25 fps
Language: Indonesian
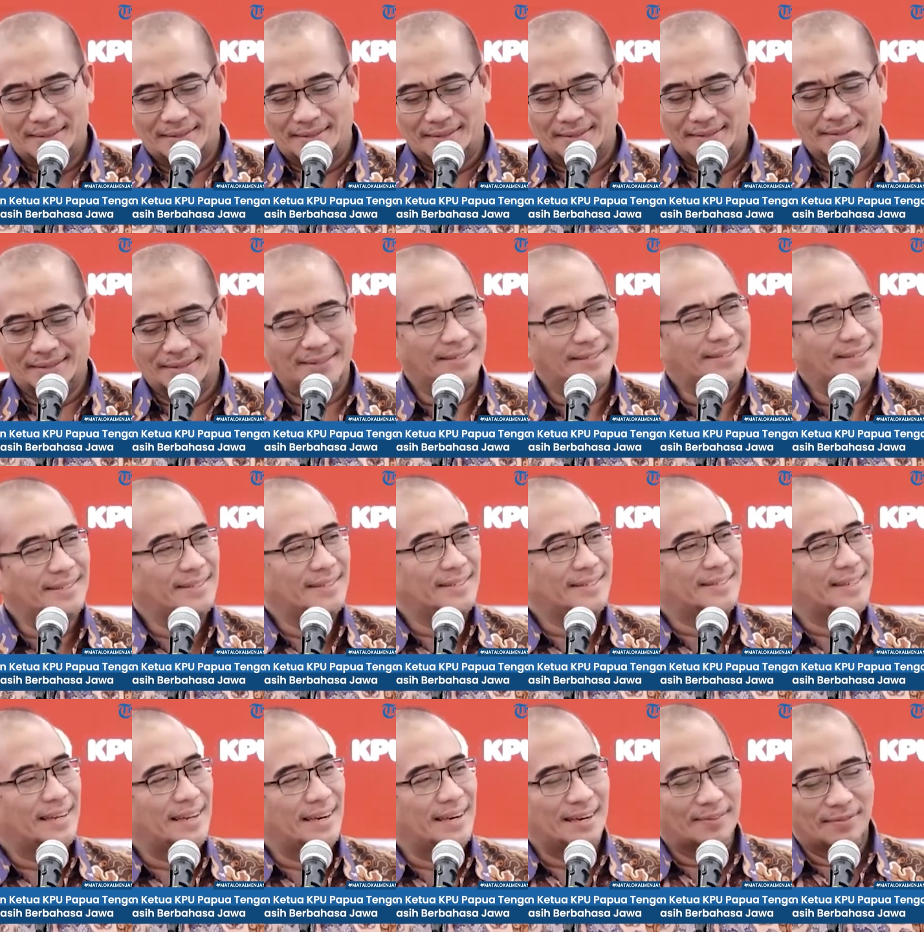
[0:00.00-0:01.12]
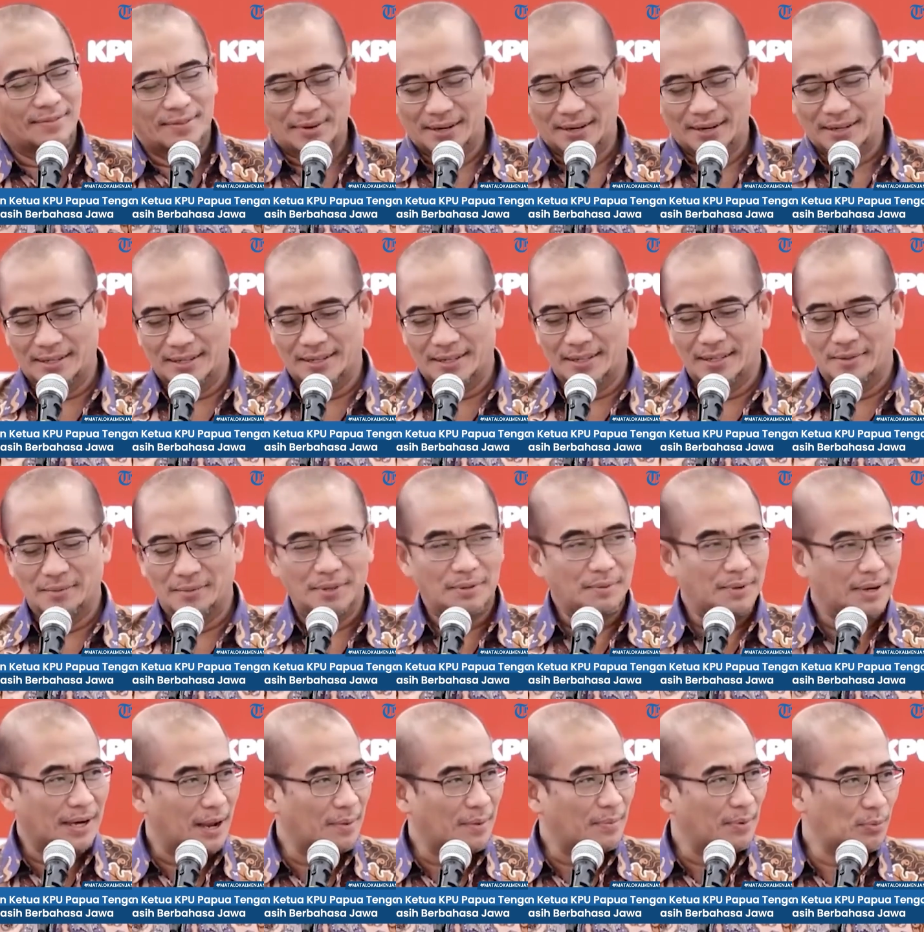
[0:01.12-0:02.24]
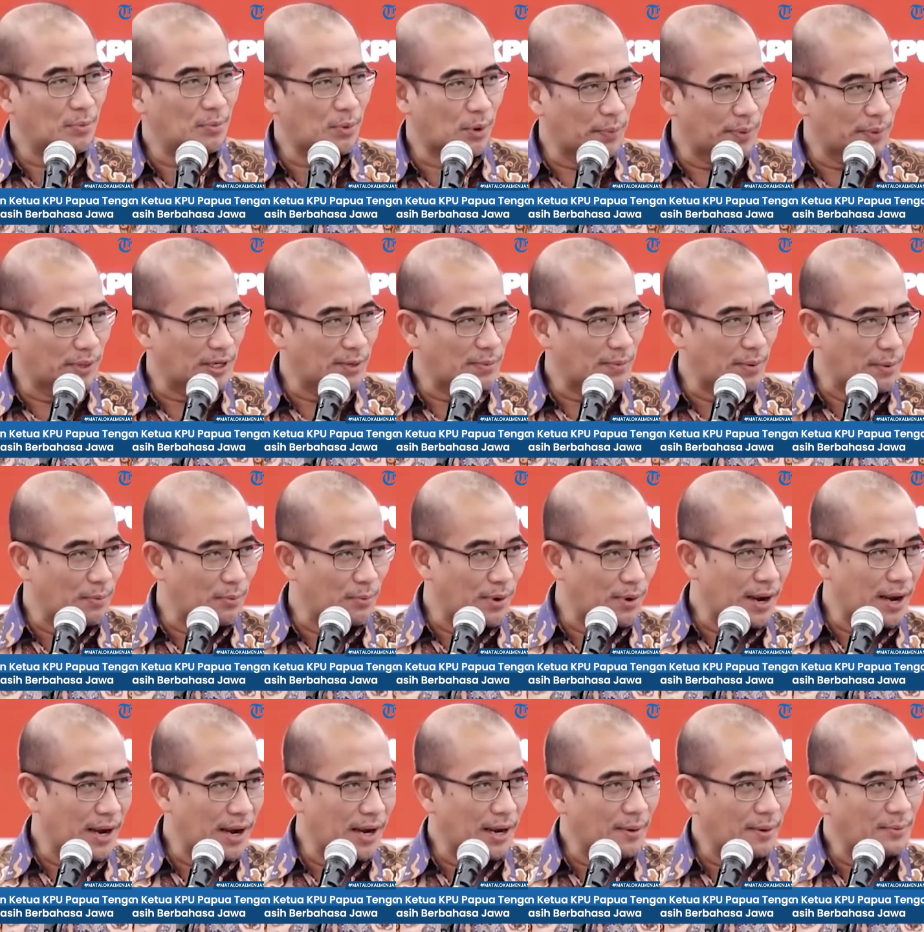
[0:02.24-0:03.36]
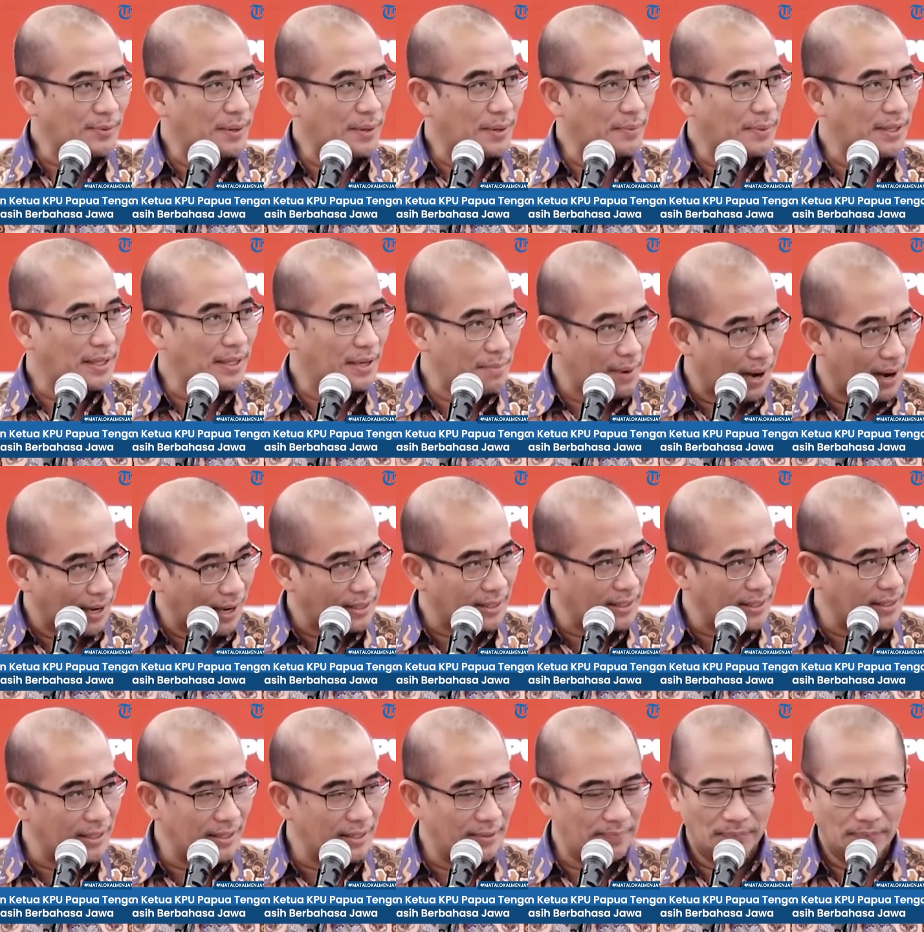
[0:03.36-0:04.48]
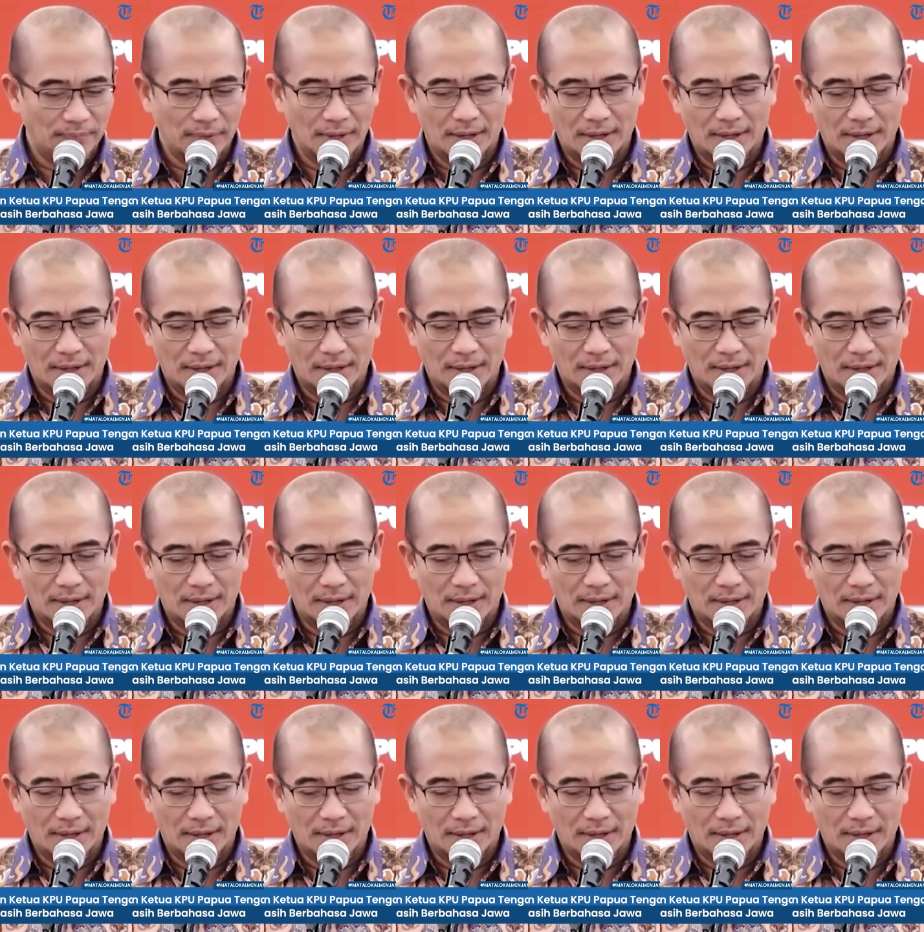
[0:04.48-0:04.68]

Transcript: Sami-sami. Teman-teman KPU Provinsi Papua, kami ucapkan terima kasih.